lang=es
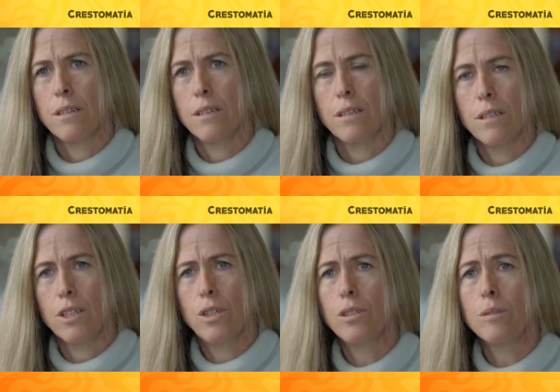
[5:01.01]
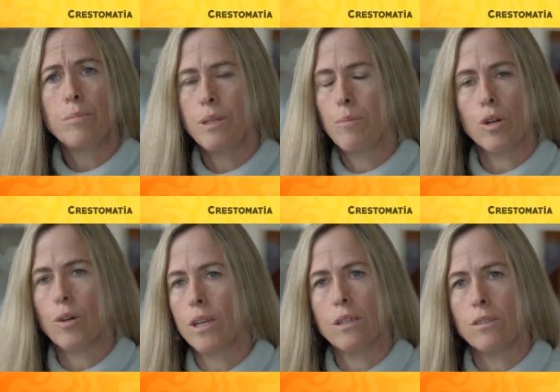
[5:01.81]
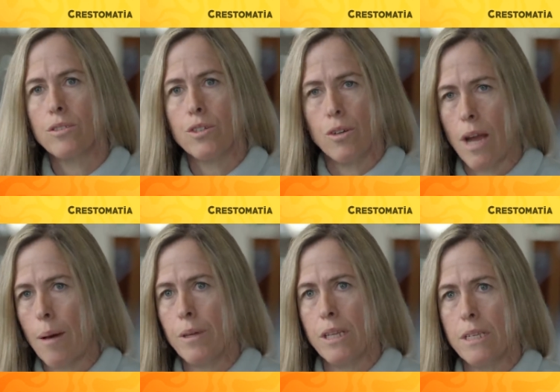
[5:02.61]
son y a esta diferencia en que muchas veces